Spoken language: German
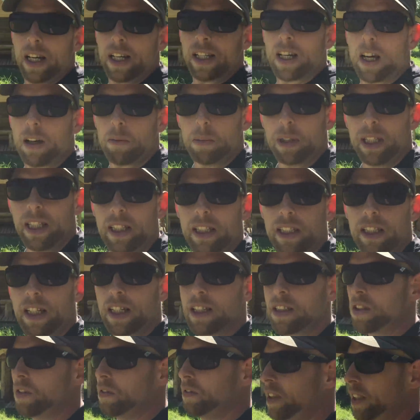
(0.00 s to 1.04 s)
Ich habe nicht
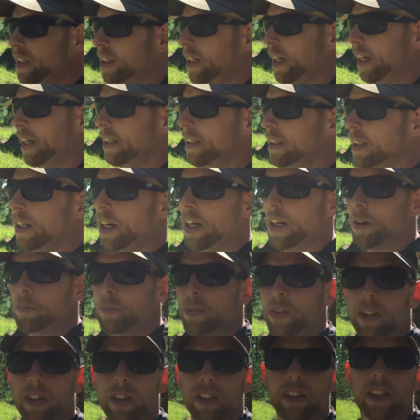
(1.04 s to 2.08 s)
ganz so viel Zeit
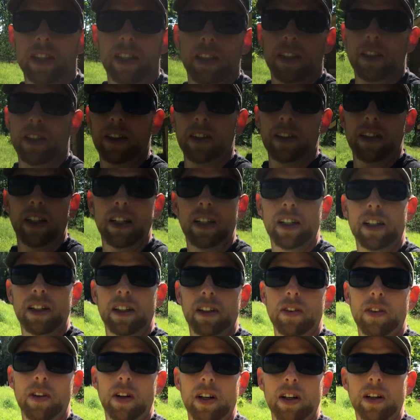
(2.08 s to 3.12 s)
gehabt, denn
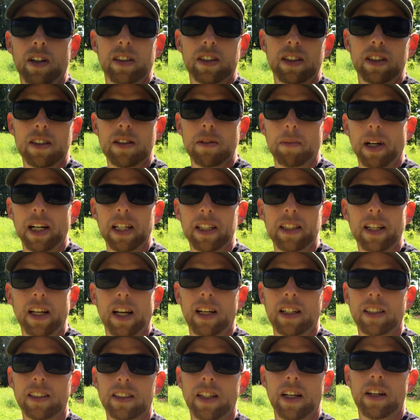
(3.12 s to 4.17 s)
äh, die zweite
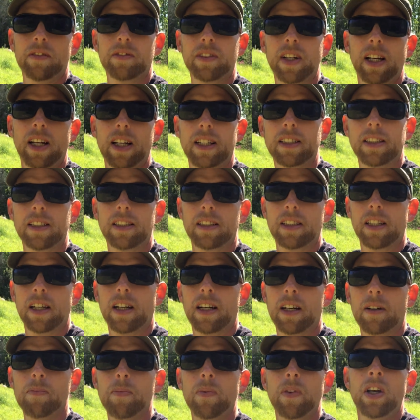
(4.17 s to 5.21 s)
Jahreshälfte letztes
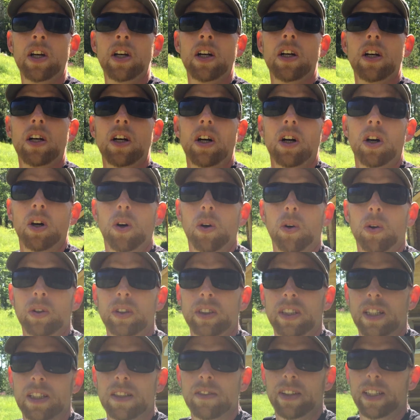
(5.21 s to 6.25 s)
Jahr
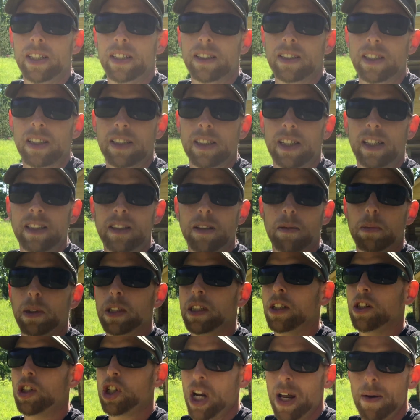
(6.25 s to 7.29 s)
und deswegen ist das Ganze ein
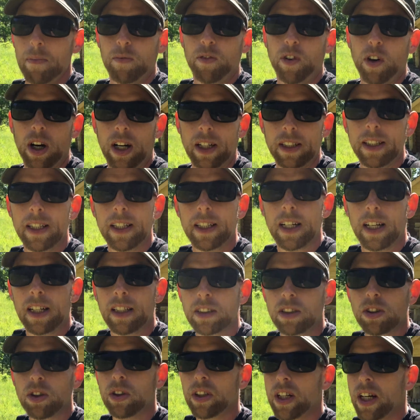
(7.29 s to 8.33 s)
bisschen schleppend vorangegangen,
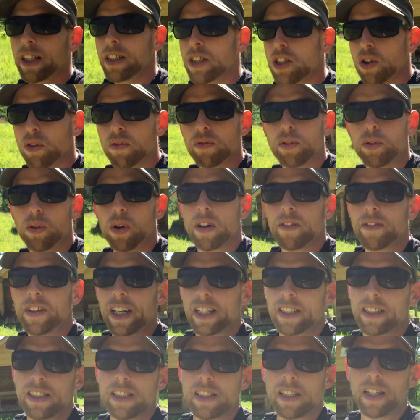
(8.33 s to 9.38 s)
sollte eigentlich schon früher
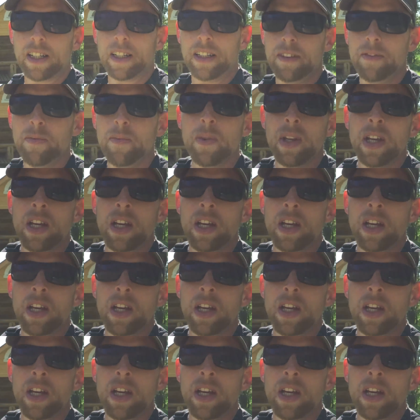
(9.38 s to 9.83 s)
fertig sein.